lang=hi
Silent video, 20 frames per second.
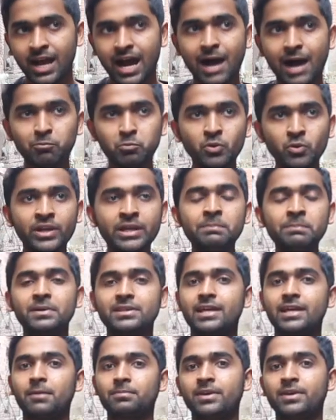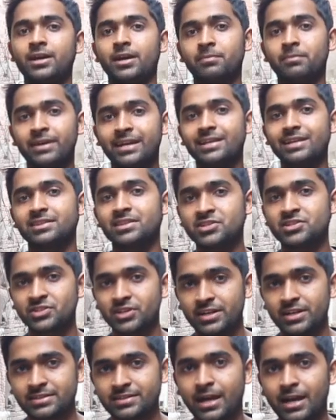आपको नहीं पता आपके घर में कितनी
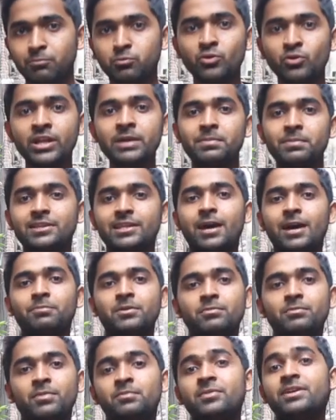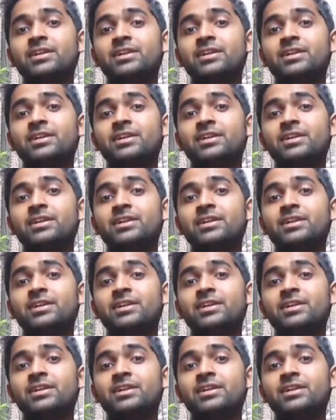स्टेयर्स हैं आपको नहीं पता आपकी मम्मी